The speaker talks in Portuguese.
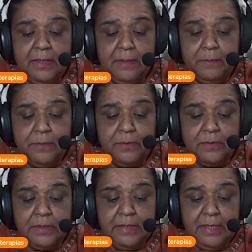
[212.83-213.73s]

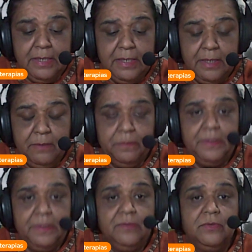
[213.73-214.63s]
Porque eu
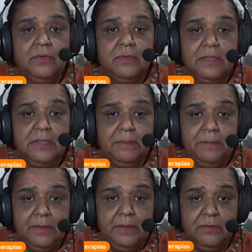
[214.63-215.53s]
penso que
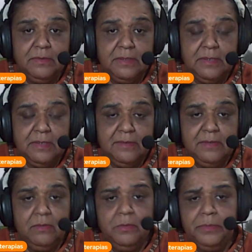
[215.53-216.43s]
terapeuta, assim
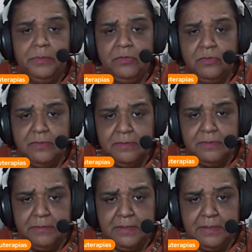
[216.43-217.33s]
como pessoas
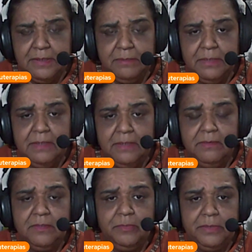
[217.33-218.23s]
também que trabalham a
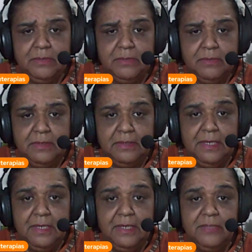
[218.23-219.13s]

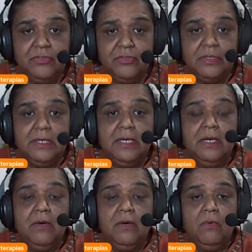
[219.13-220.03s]
espiritualidade,
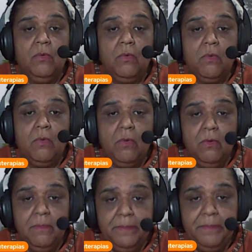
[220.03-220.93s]
o
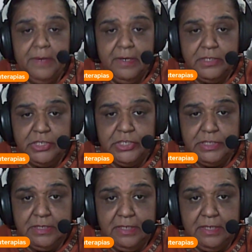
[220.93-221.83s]

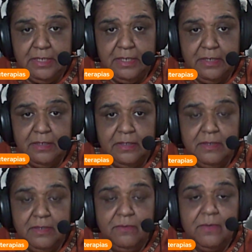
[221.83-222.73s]
compartilhar
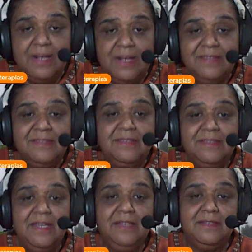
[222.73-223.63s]
e o
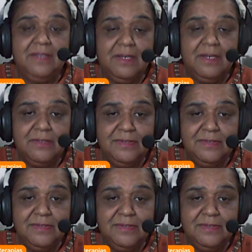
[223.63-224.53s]
aceitar
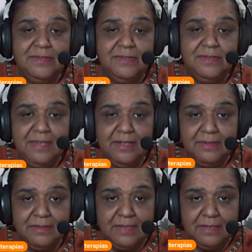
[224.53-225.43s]
ser
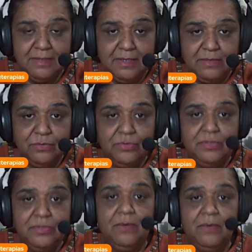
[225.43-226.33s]
tratado,
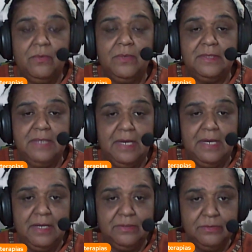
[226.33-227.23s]
ser
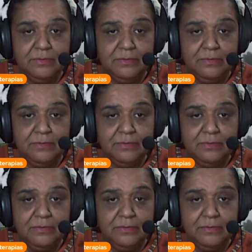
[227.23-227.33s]
cuidado